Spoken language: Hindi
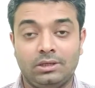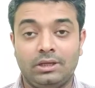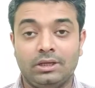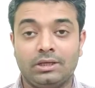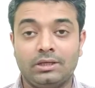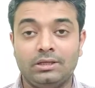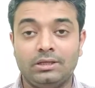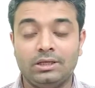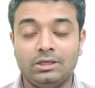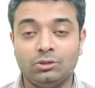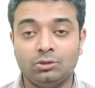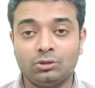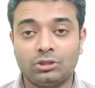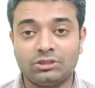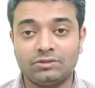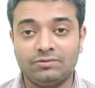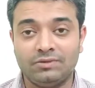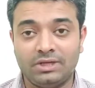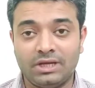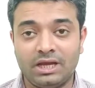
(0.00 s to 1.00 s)
लेकिन ये जो
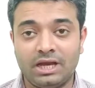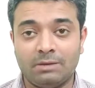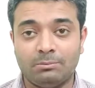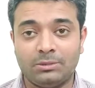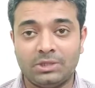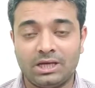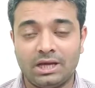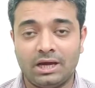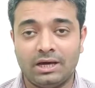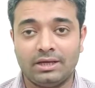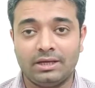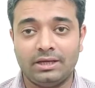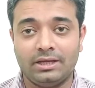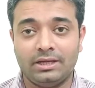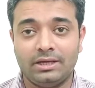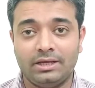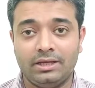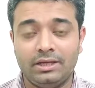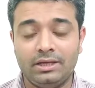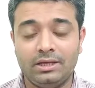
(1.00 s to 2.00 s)
तस्वीरें आप दिखा रहे
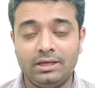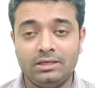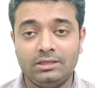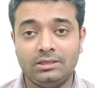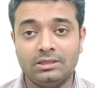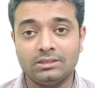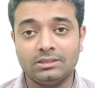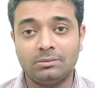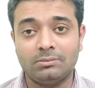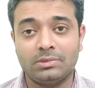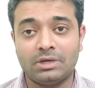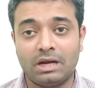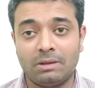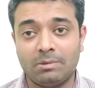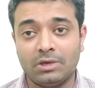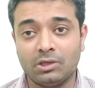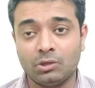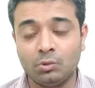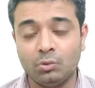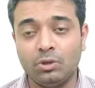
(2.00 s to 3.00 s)
हैं ये सब
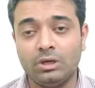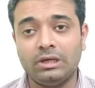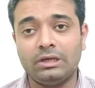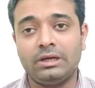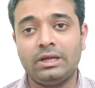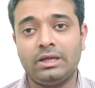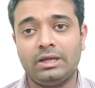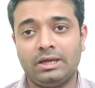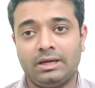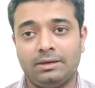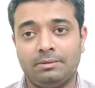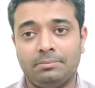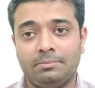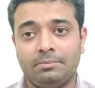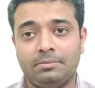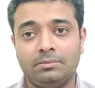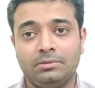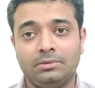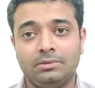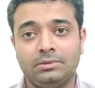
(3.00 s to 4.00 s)
ड्रामा क्यों कर रहे हैं आप
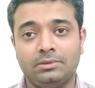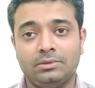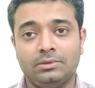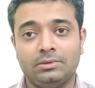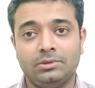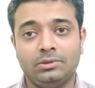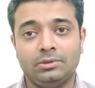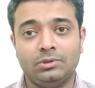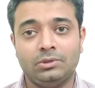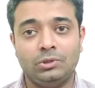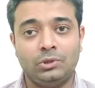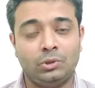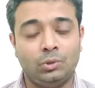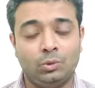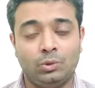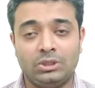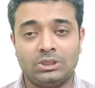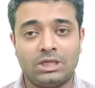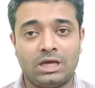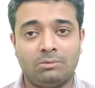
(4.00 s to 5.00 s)

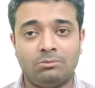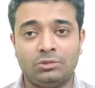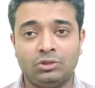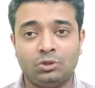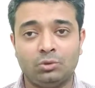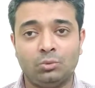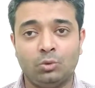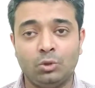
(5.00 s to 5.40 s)
योगी साहब ने तो